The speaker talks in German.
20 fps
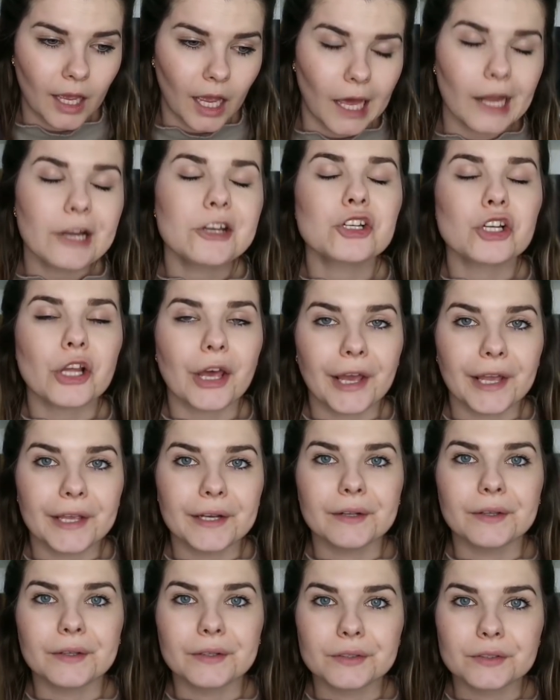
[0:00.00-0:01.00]

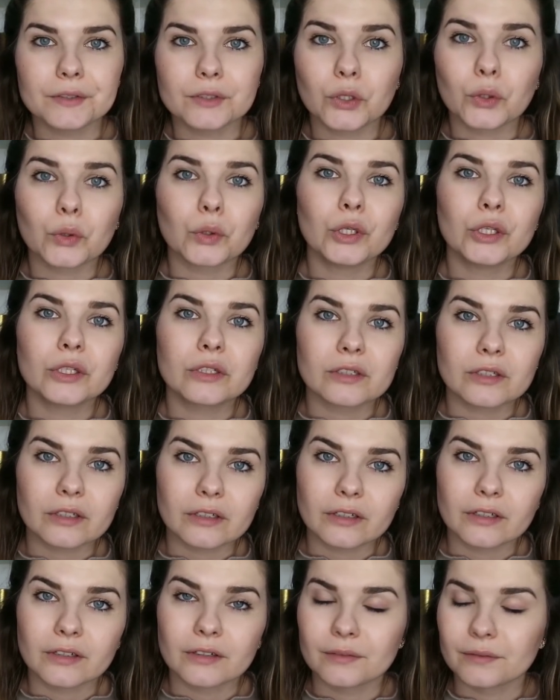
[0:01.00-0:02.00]
anscheinend
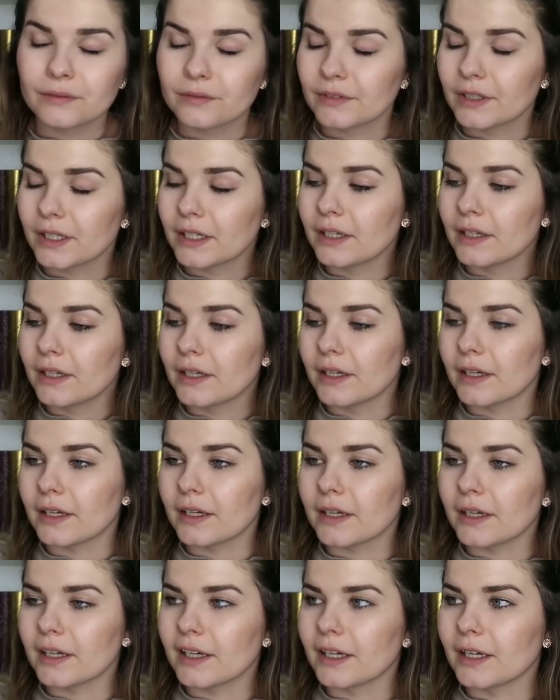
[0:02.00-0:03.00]
Gerüchte
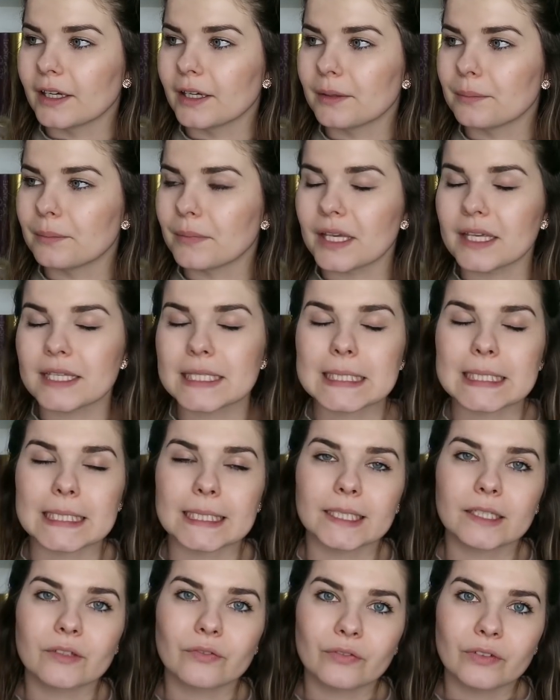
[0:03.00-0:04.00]
äh,
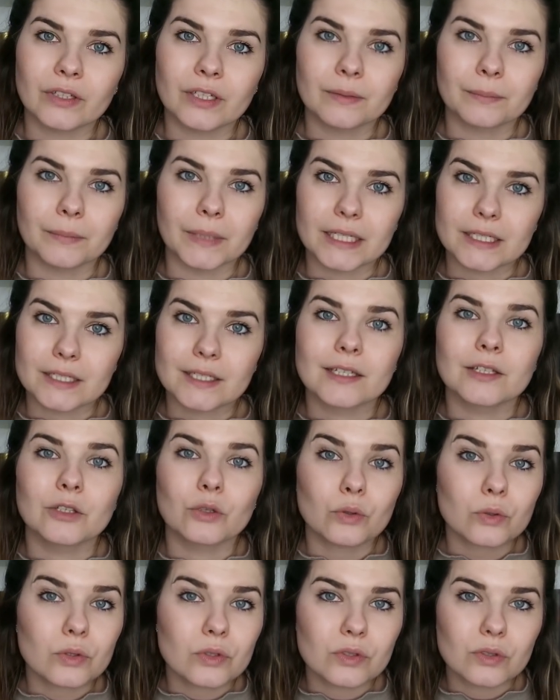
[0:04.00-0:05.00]
mäßig viel mit
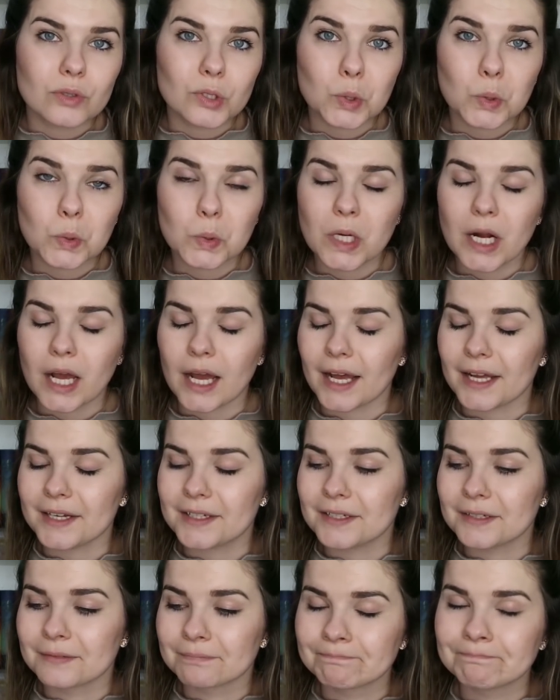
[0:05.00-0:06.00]
Jungs zu tun
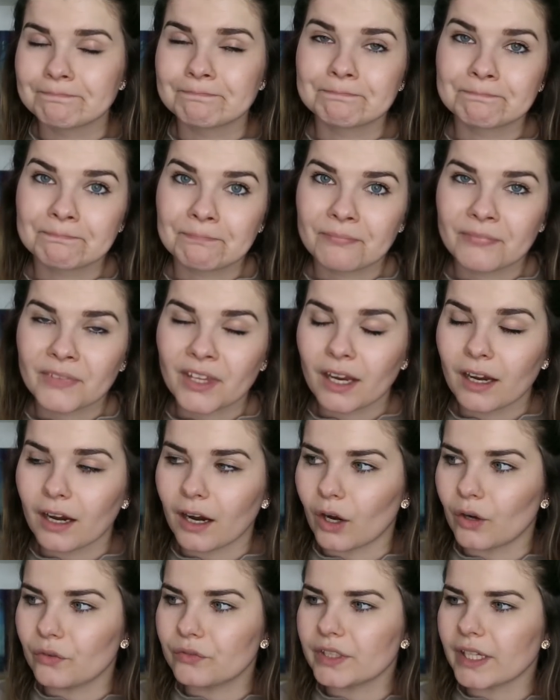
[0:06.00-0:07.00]
hat,
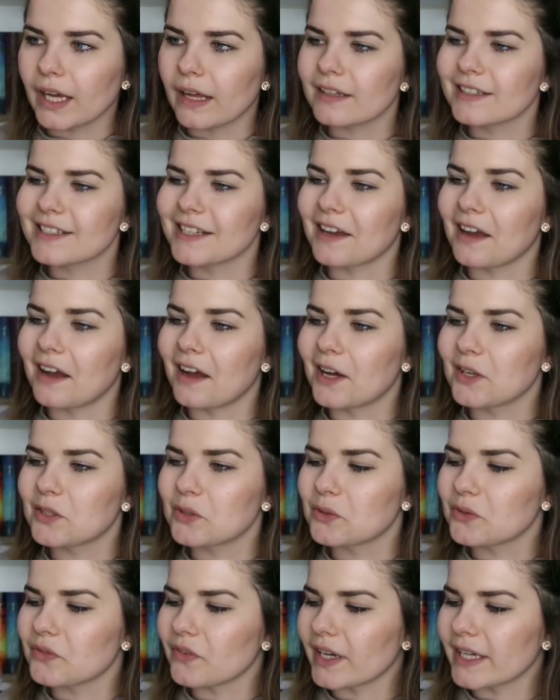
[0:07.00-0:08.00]
auf die andere
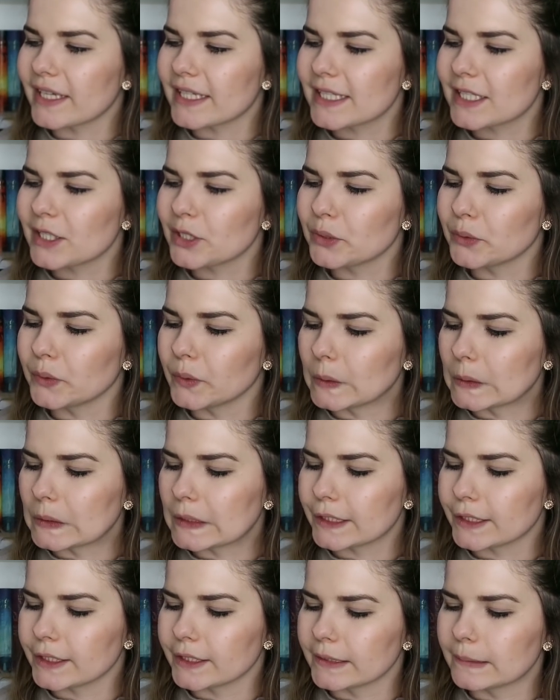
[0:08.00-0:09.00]
Art und Weise.
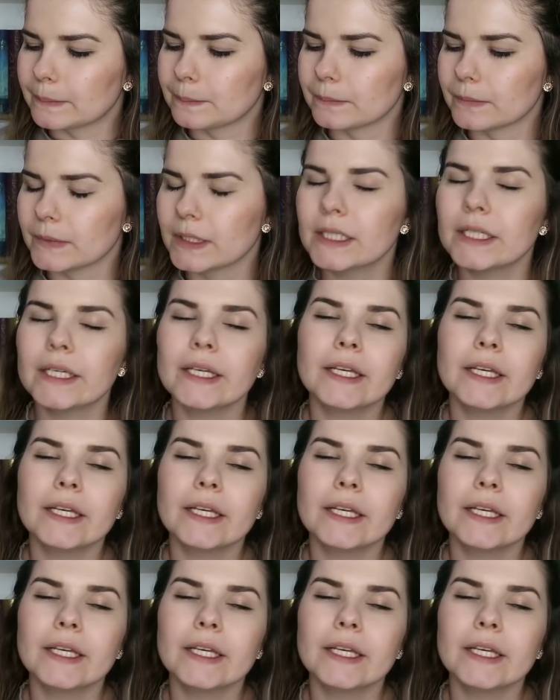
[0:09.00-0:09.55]
Und ähm,